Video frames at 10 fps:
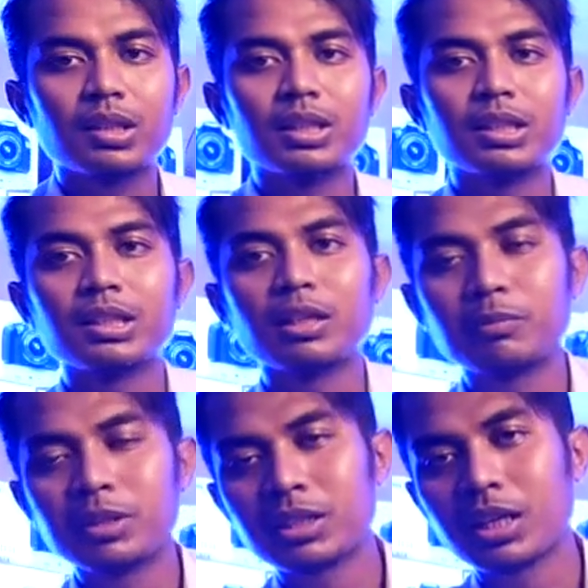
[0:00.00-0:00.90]
Nah,
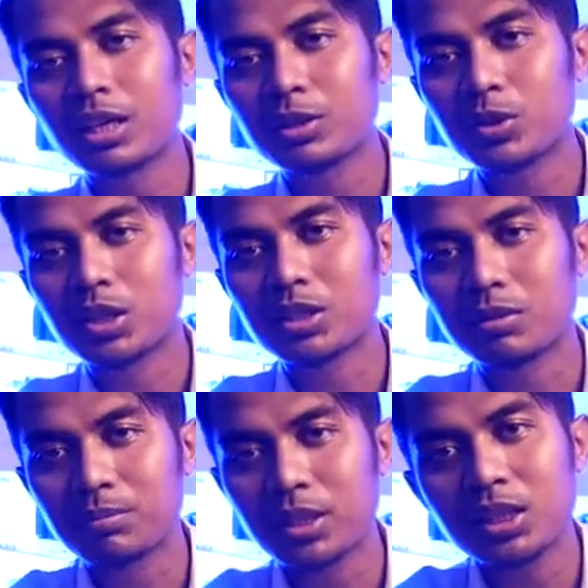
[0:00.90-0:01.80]
tapi sekarang sudah
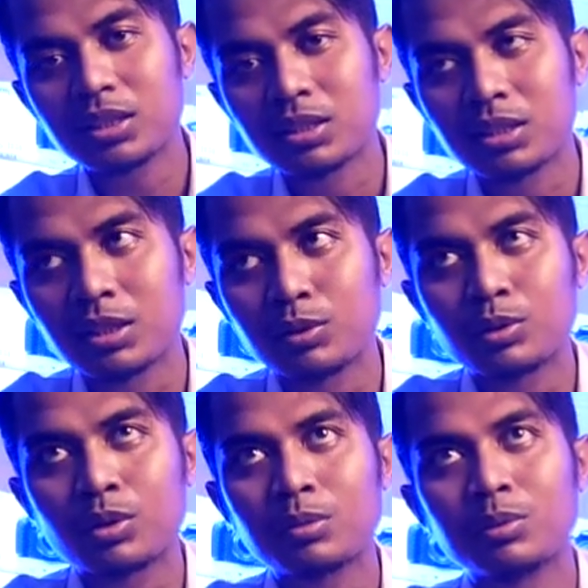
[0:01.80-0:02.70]
sampai di
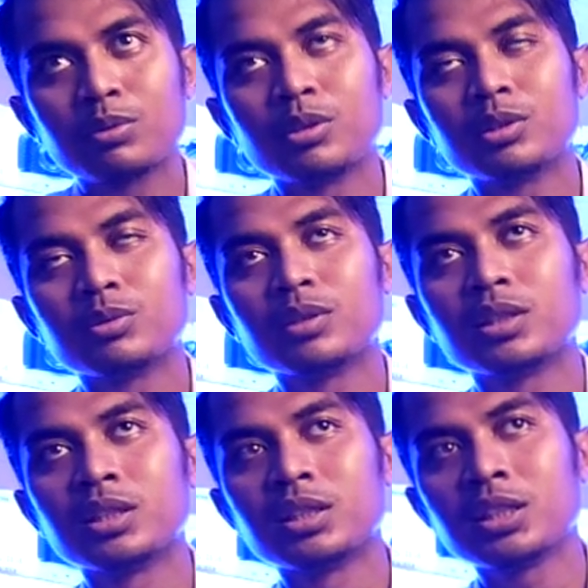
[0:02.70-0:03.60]
tahun
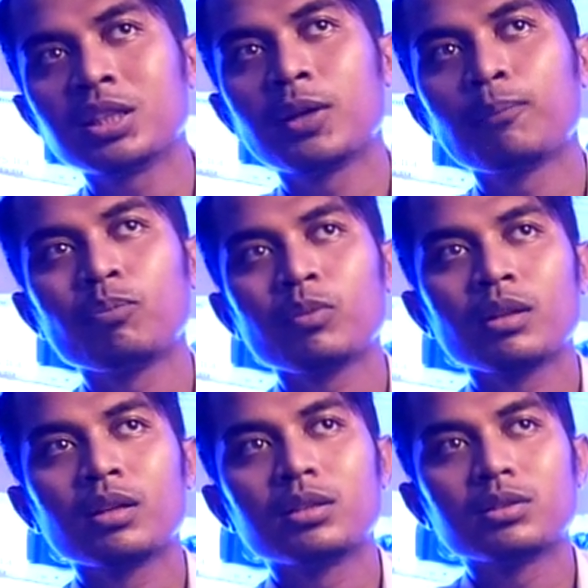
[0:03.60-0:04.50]
2022 ini
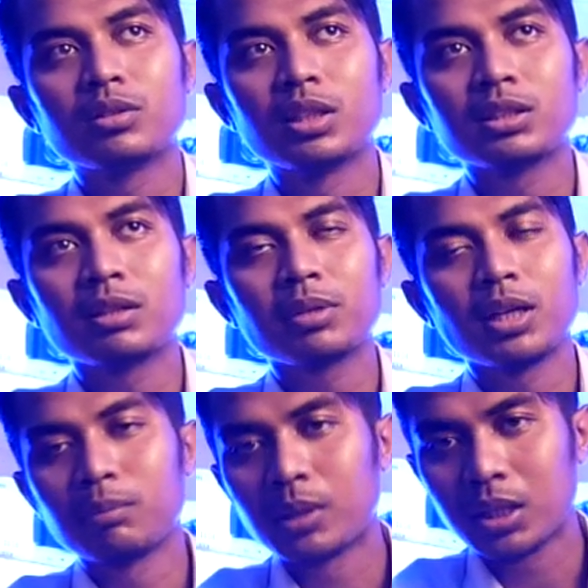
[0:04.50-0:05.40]
sudah sampai
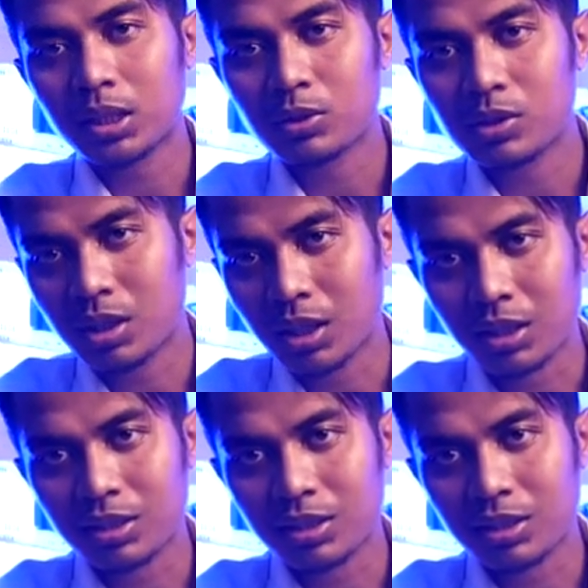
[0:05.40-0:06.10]
800D.